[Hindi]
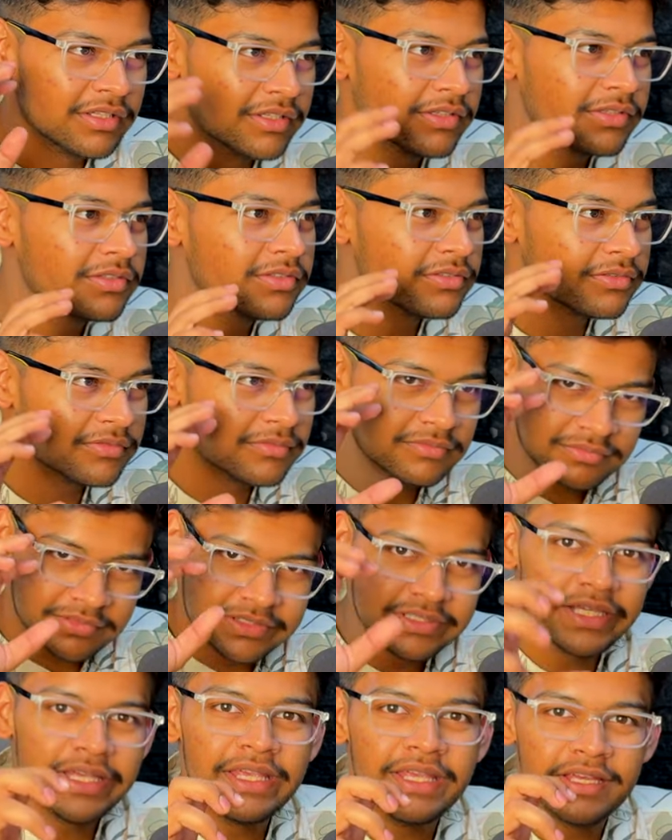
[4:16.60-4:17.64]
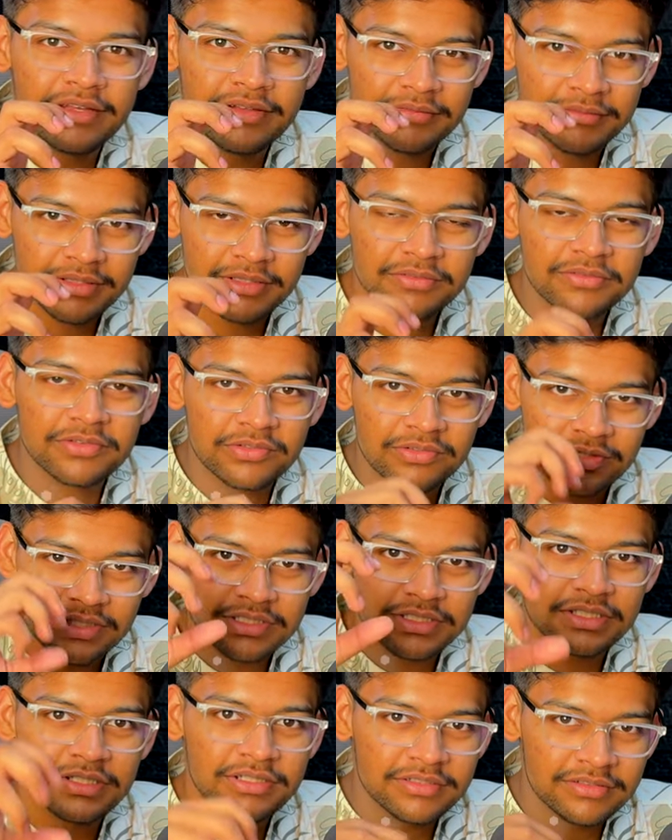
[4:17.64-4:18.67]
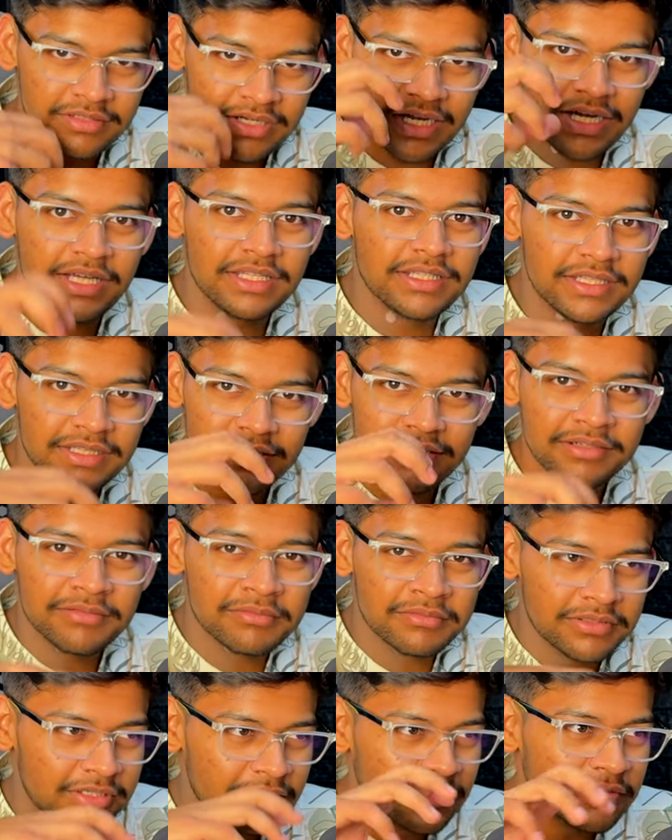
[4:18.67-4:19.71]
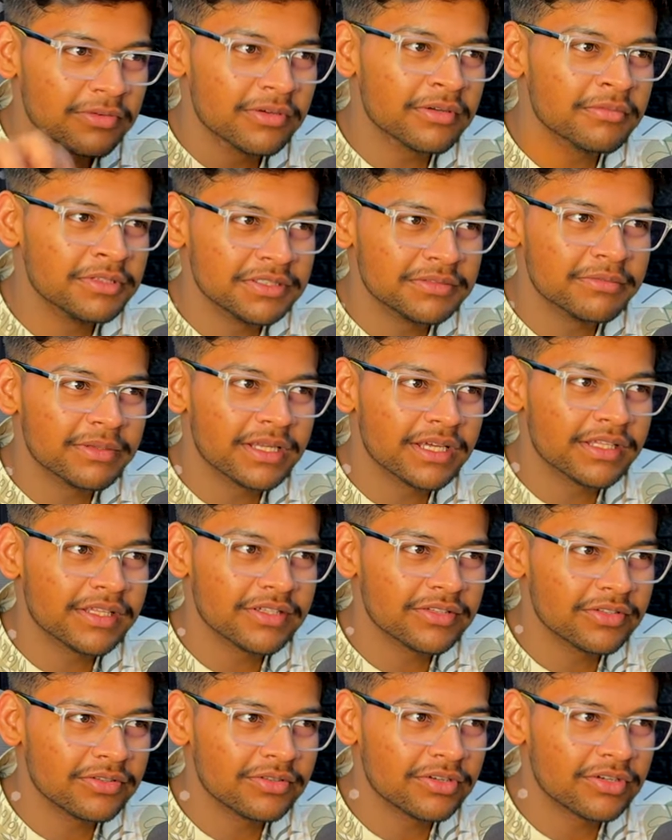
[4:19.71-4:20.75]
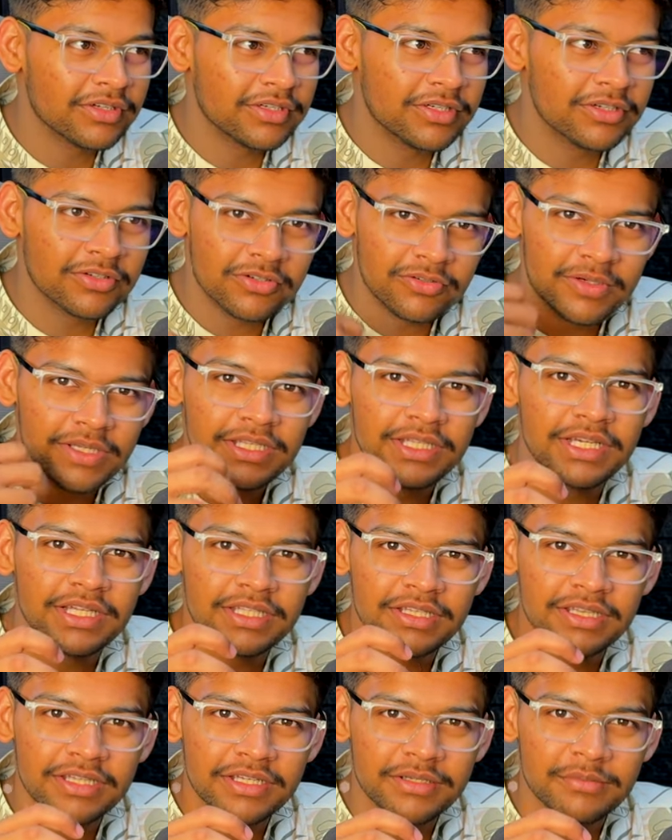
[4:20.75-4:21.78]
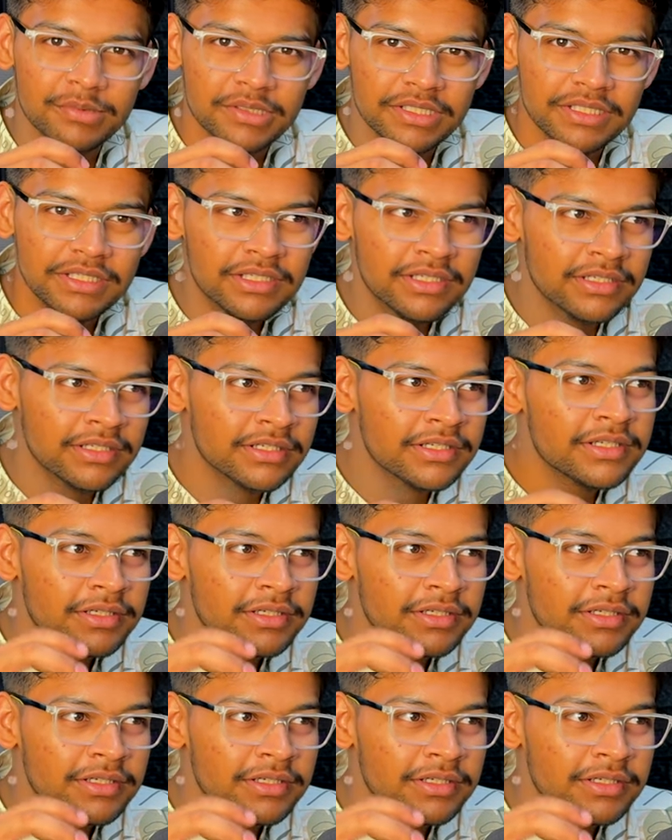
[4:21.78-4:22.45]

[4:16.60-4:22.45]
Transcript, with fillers: देखो सही है मतलब थोड़ा सा आदत है अब लड़कों के बीच में रहते हैं तो थोड़ा लड़कों वाली आदत लगी पड़ी है